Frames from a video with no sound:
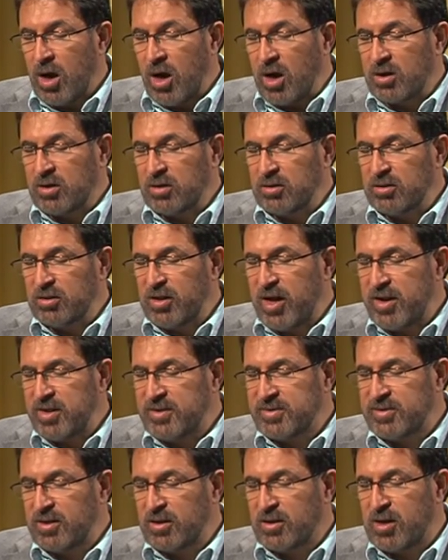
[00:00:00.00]
Akıllılar
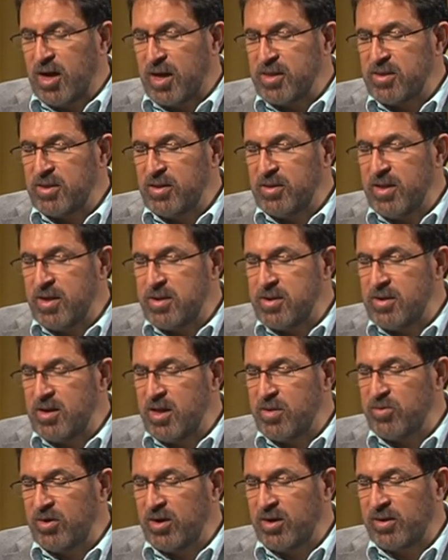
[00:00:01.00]
ise
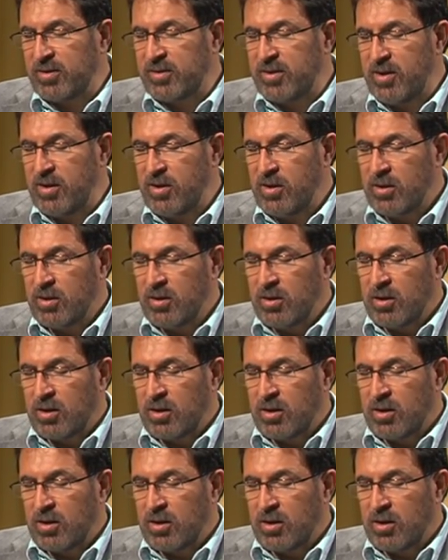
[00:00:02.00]
kandilleriyle birlikte